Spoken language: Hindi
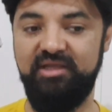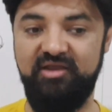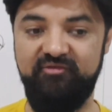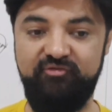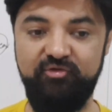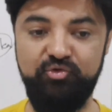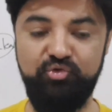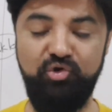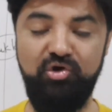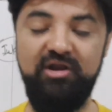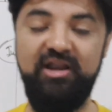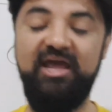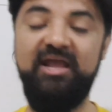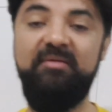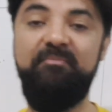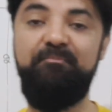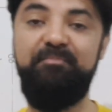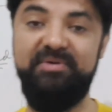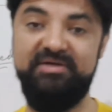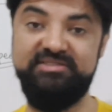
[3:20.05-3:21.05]
इफ़ यू डोंट
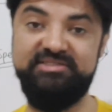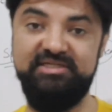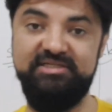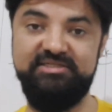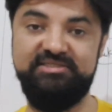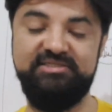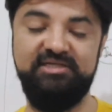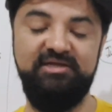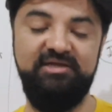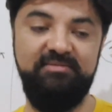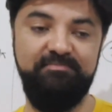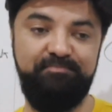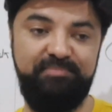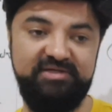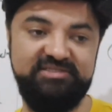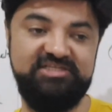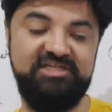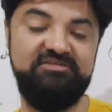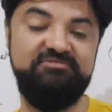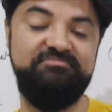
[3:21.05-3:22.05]
लाइक पजल्स
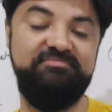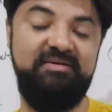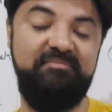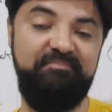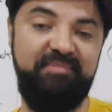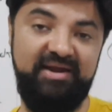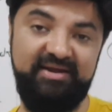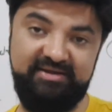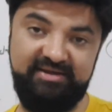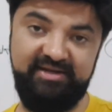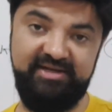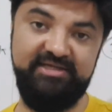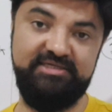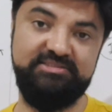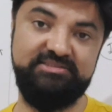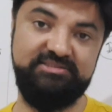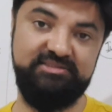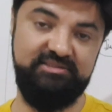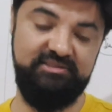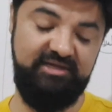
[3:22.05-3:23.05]
पजल्स में
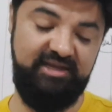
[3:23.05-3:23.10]
मैट्रिक्स